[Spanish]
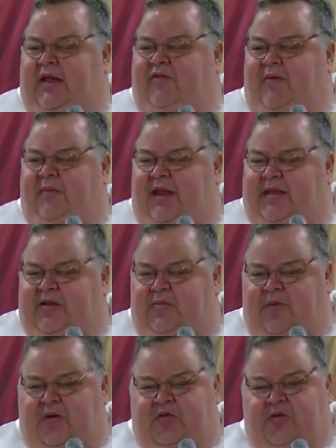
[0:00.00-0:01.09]
la familia tiene un
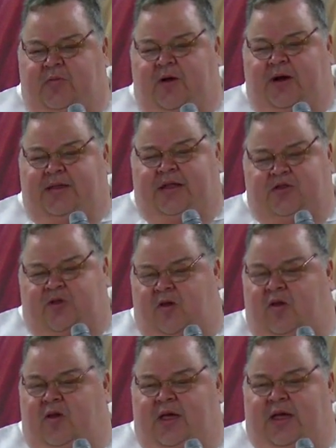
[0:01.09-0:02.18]
poquito de muerte, en
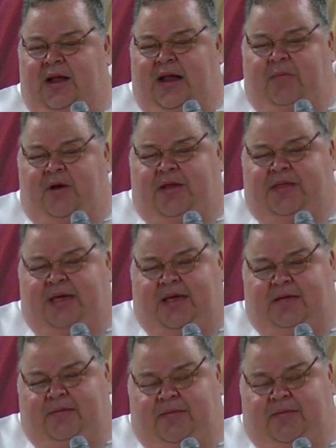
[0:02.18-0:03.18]
todo la muerte,